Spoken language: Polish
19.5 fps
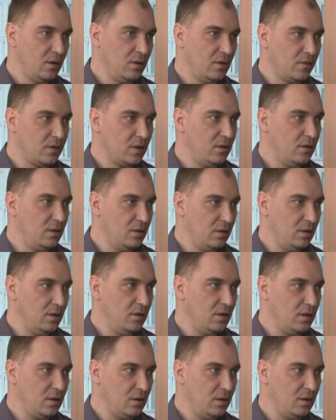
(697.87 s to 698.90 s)
to wtedy
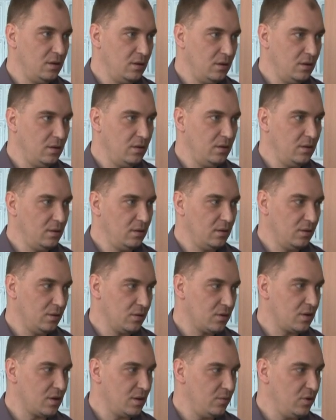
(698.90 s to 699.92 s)
idę i, i no
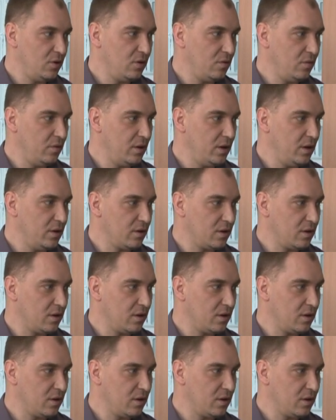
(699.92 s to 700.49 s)
czasami się udaje,